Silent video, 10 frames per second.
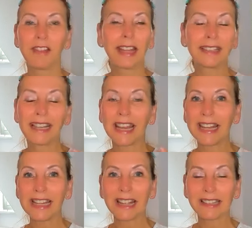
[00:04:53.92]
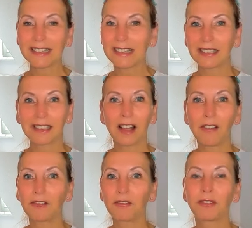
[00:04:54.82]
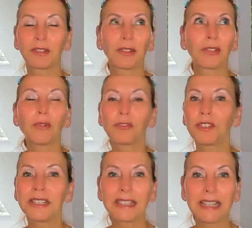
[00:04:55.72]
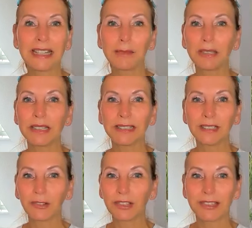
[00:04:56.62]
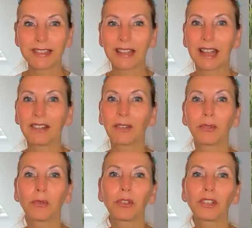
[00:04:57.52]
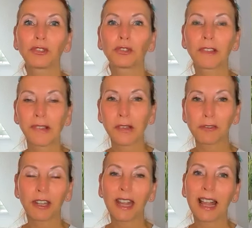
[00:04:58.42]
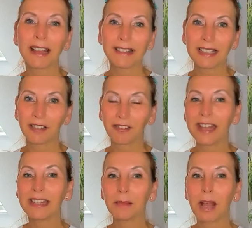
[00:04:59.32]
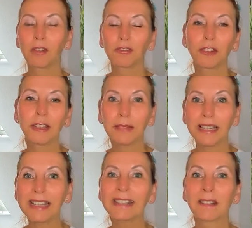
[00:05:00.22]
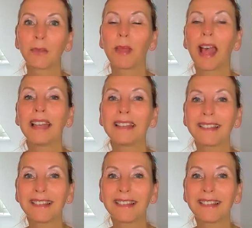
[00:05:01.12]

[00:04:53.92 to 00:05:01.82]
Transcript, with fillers: wir werden geerdet auf so vielen Ebenen und also so unterstützt auch von der geistigen Welt, aber auch von dem Licht, das wir